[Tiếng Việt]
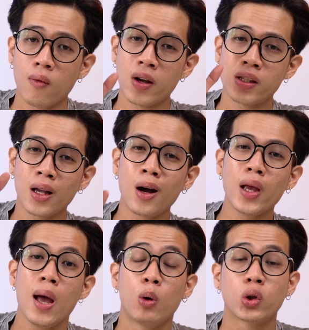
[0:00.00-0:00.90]
và sẽ có
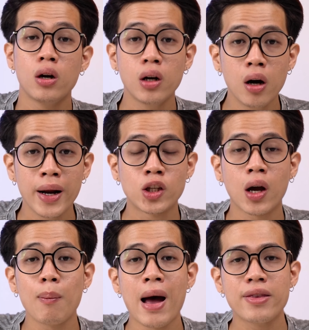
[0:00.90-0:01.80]
thêm một thứ nữa để cho
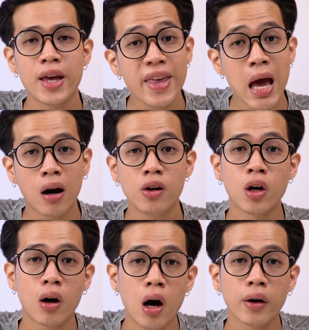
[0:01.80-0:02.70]
các bạn dễ dàng lựa
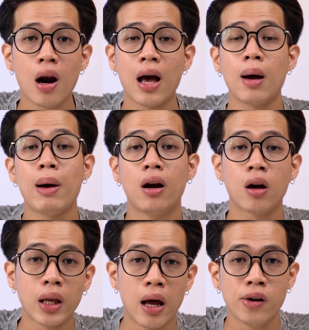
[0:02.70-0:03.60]
chọn hơn đó là các bạn
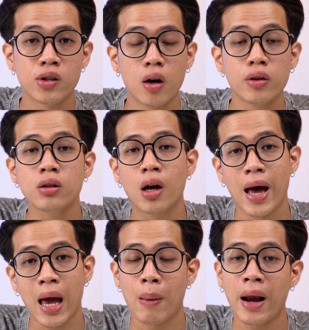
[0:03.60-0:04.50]
có thể lựa chọn những cửa
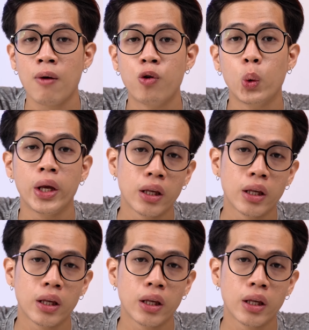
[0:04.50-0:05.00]
hàng bán iPhone uy